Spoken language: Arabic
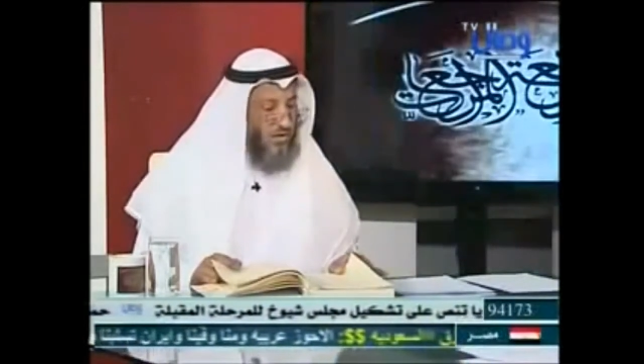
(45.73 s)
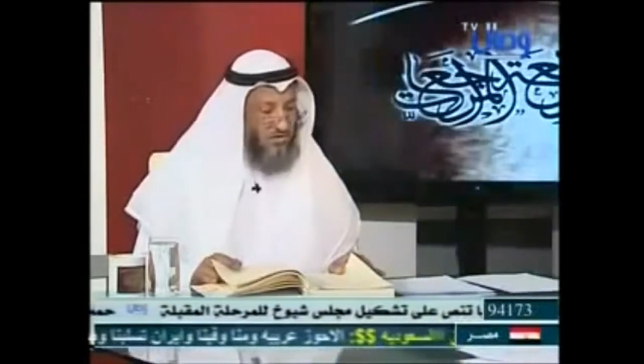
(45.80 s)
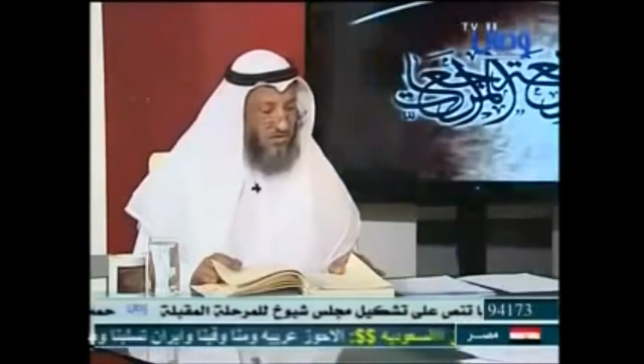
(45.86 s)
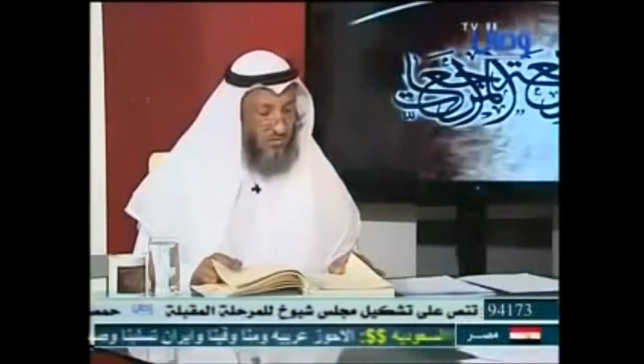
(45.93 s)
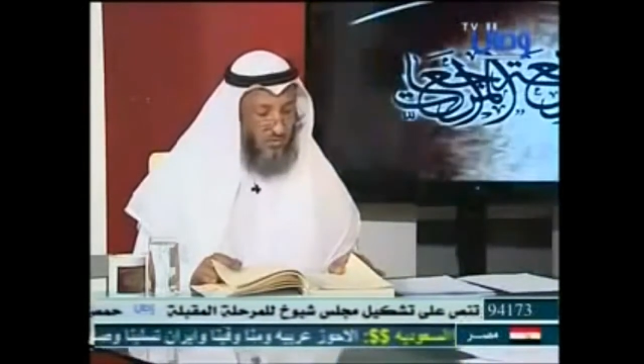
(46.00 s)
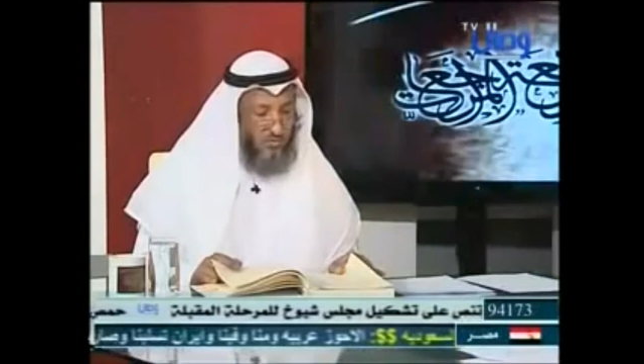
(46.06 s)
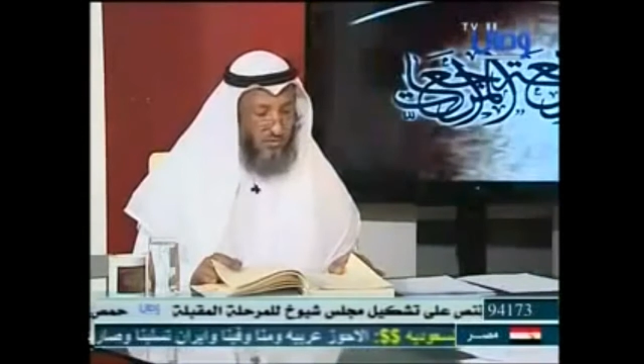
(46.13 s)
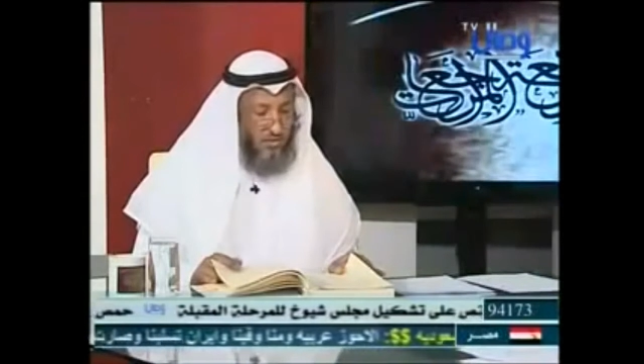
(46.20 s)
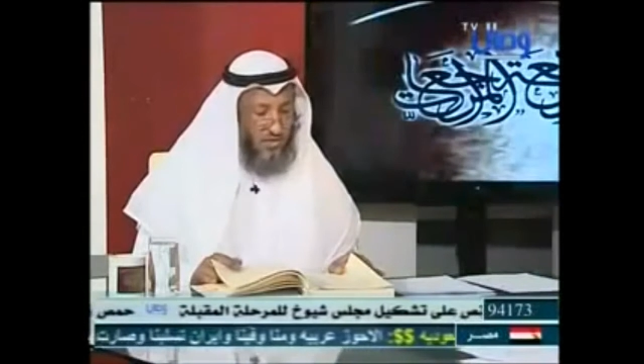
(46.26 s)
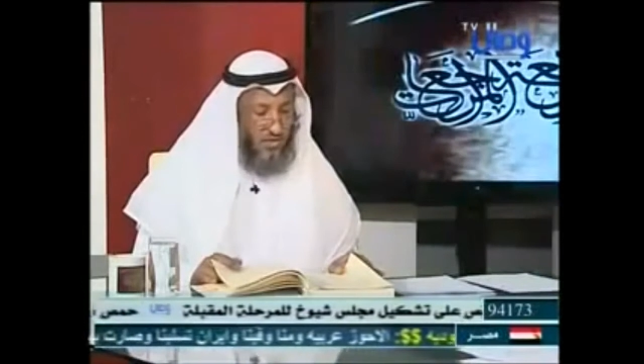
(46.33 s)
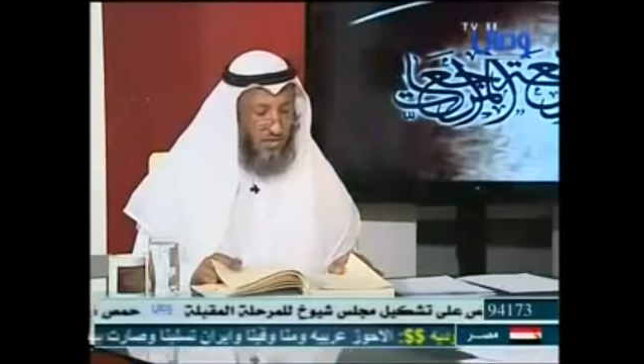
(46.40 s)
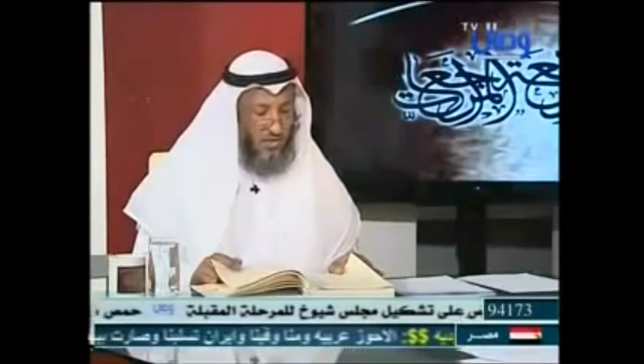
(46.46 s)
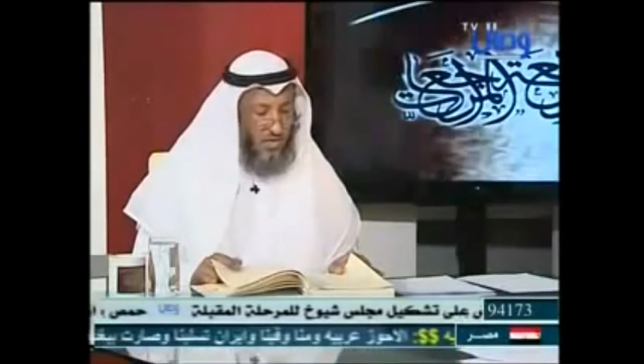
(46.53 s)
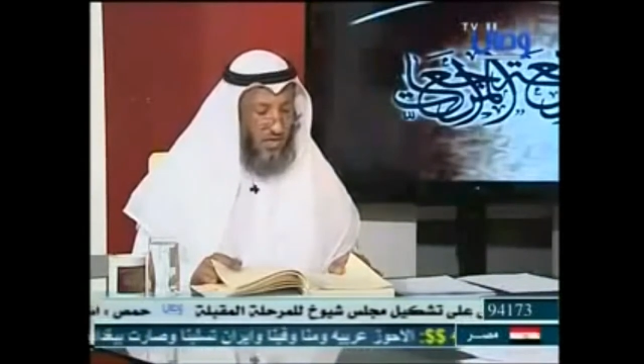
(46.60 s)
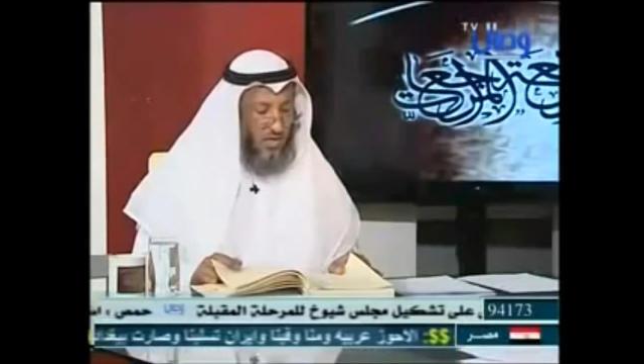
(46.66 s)
والحسن بن
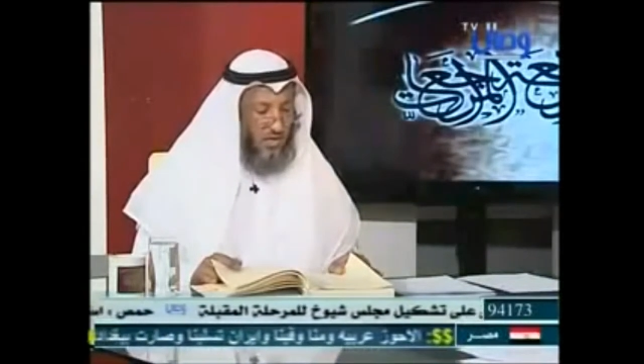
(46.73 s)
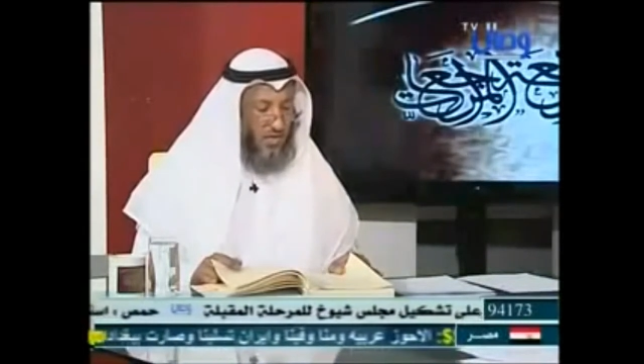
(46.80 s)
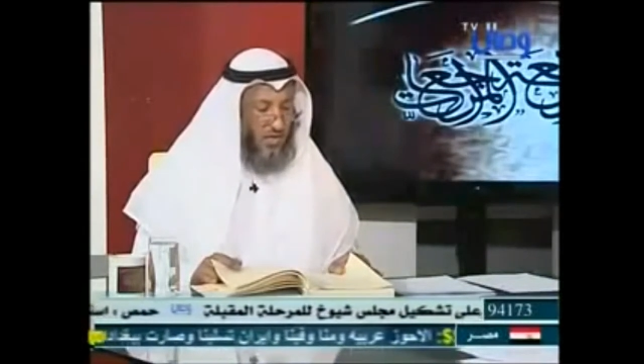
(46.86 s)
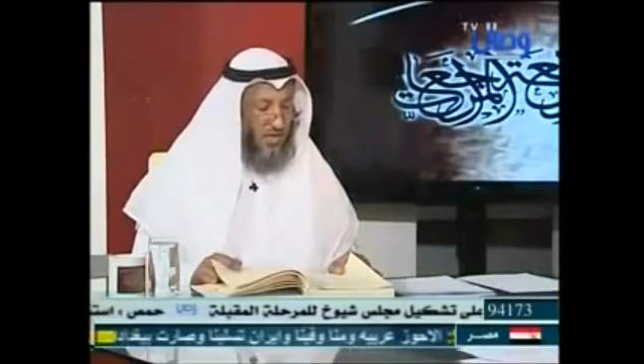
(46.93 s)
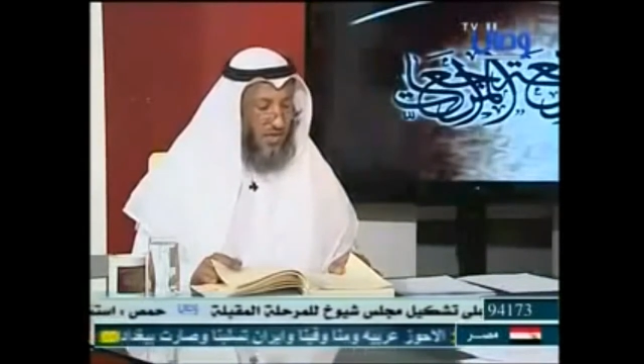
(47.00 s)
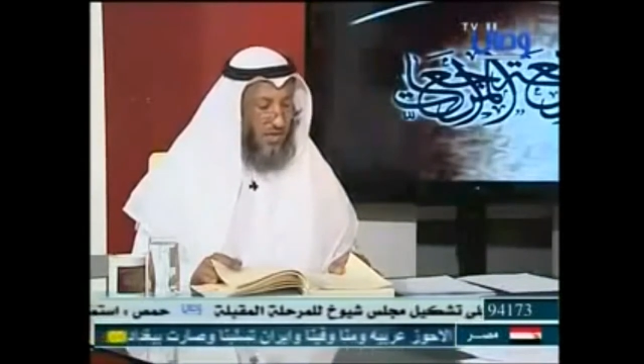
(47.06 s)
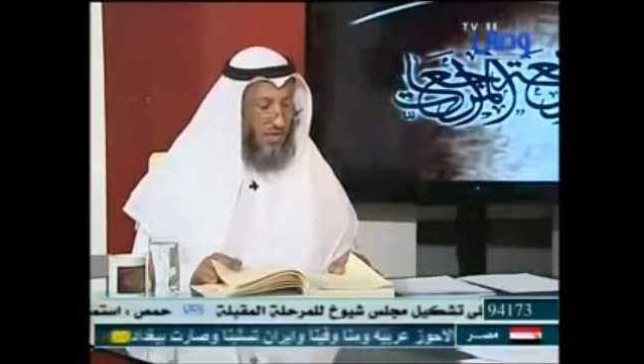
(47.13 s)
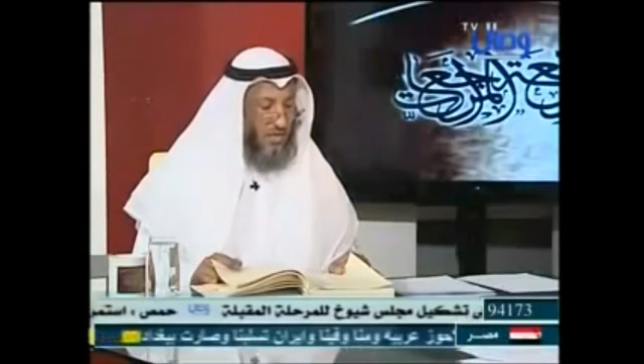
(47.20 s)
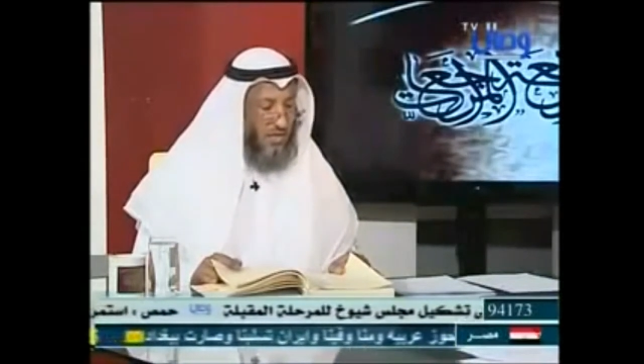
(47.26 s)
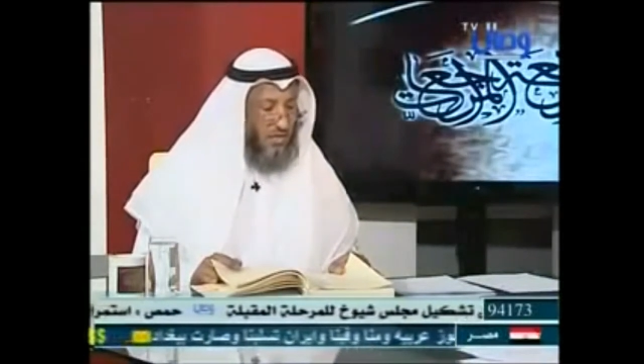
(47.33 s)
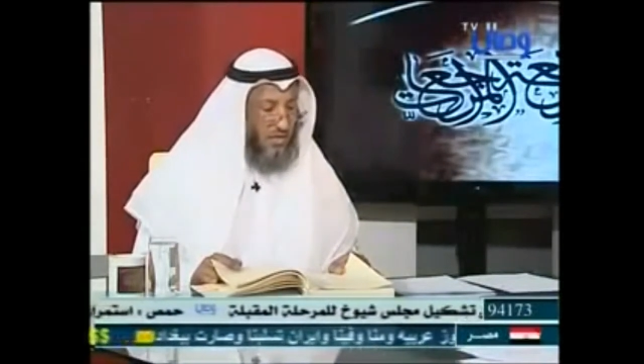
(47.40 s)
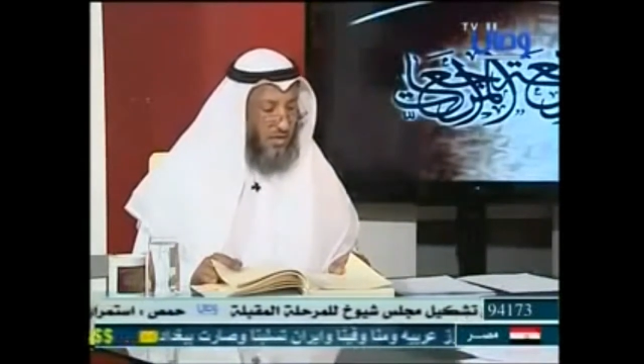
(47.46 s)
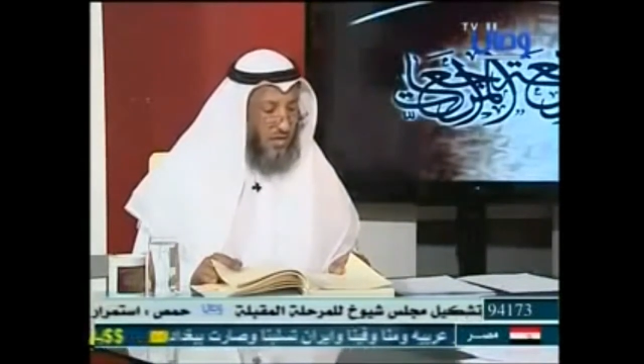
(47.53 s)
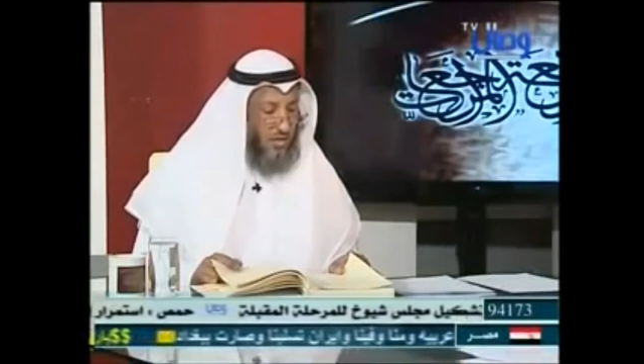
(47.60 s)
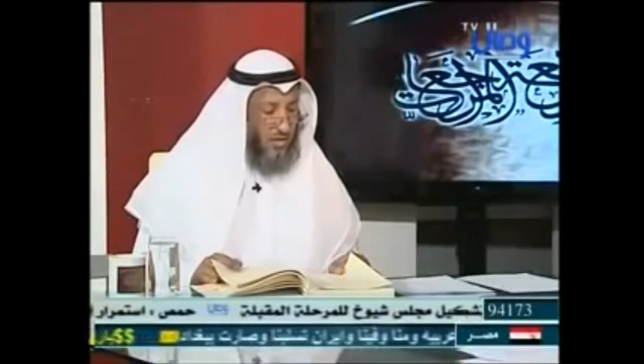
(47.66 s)
عبيد الله النخعي
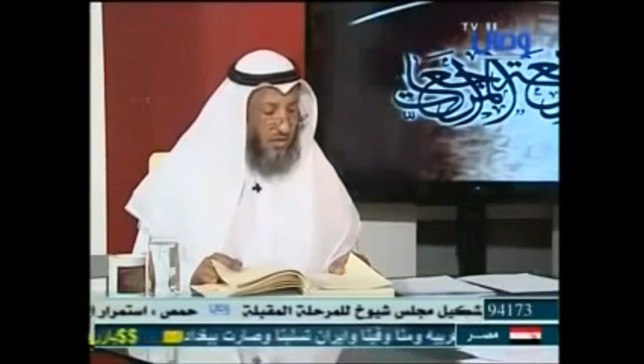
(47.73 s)
هذا